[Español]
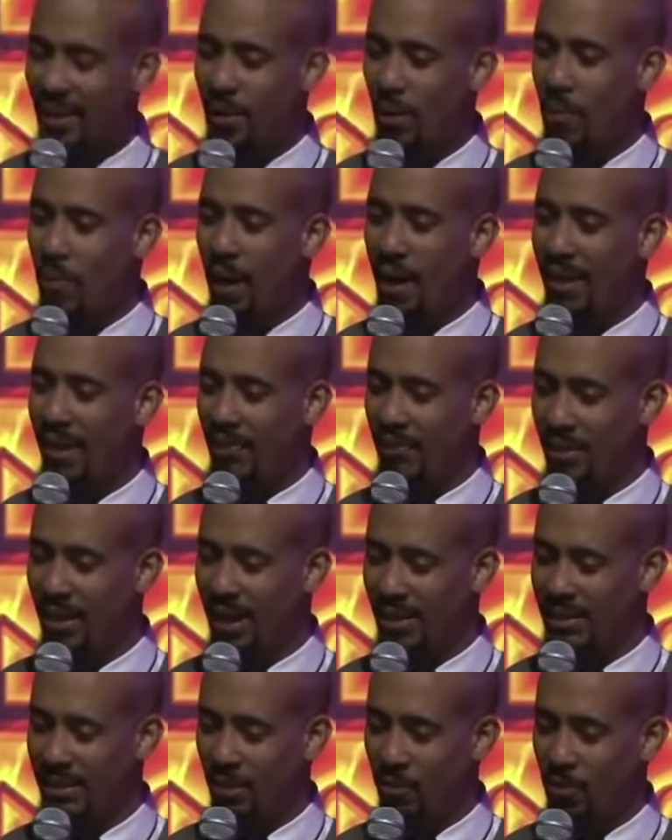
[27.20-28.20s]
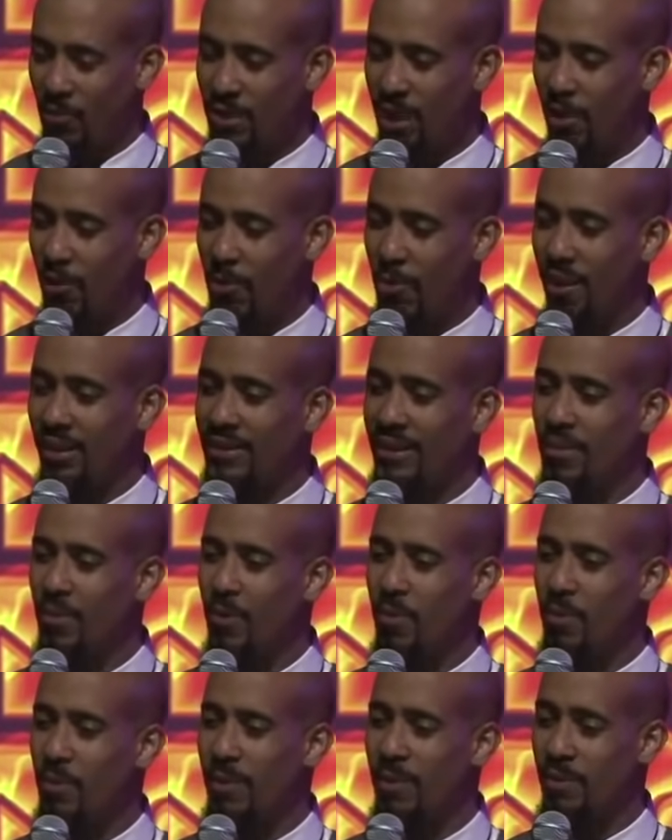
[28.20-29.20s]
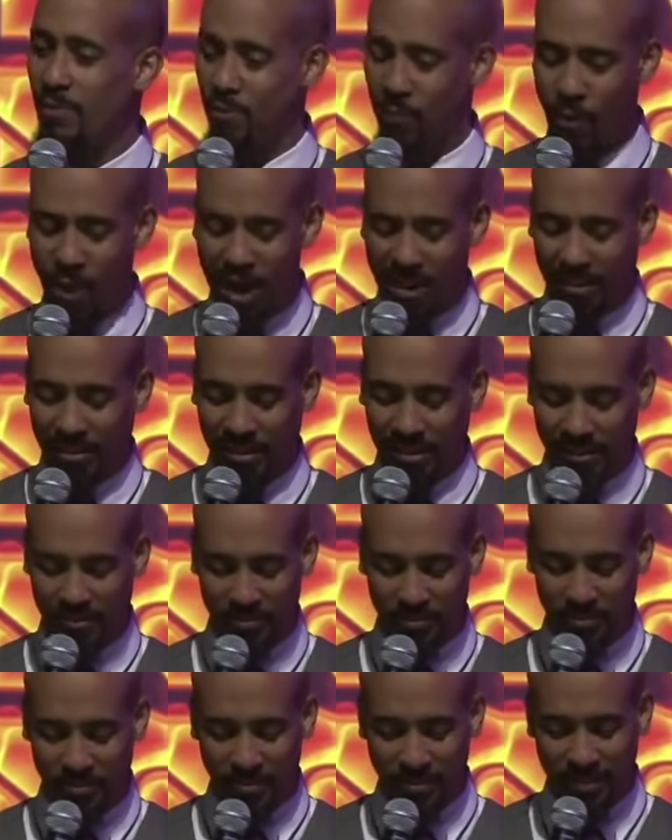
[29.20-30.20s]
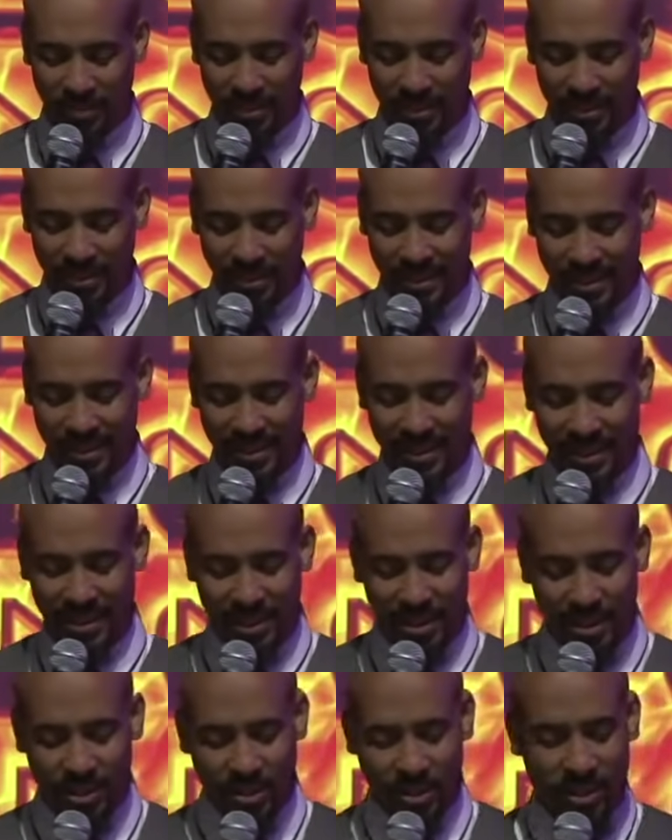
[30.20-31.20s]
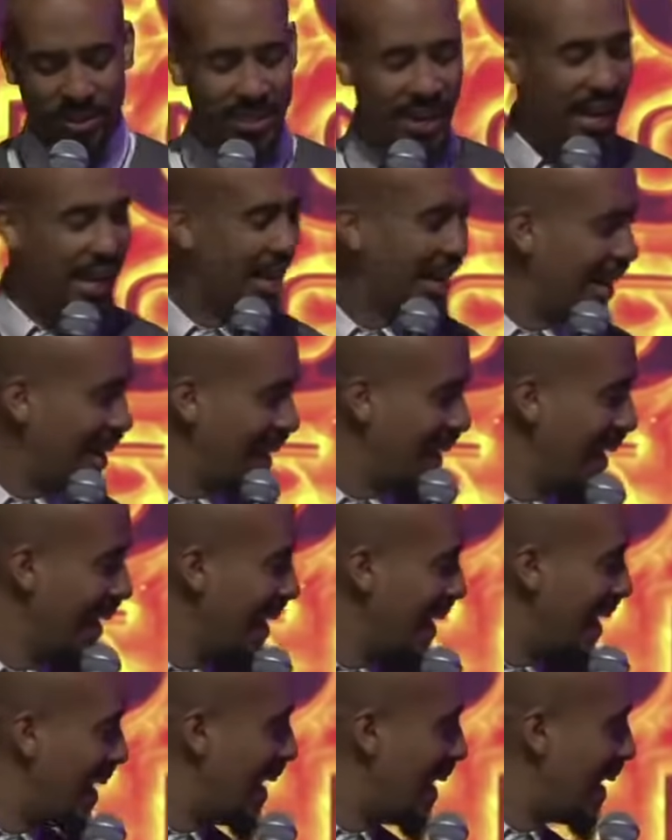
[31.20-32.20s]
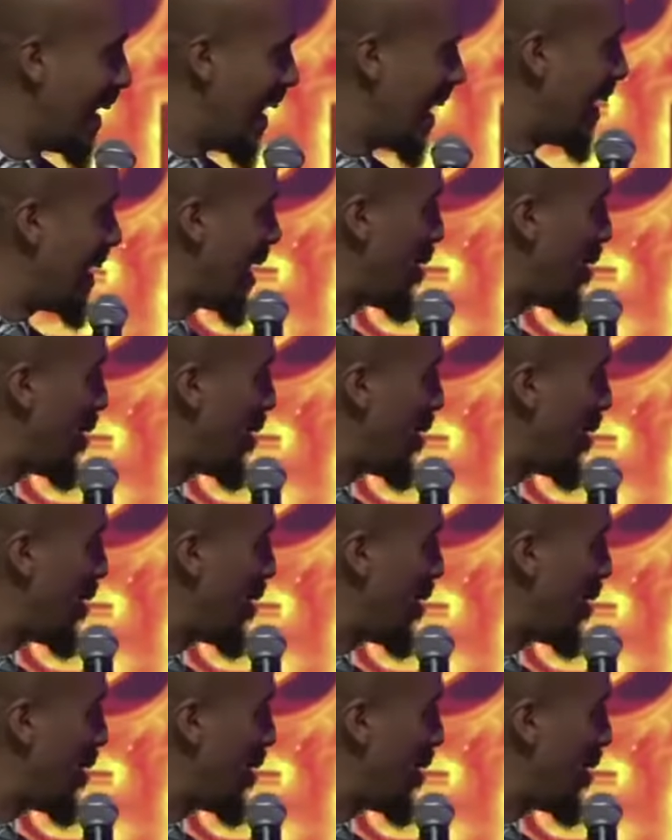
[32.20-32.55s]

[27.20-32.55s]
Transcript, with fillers: topadito y la segunda como que el Señor vino fuerte. Entonces... En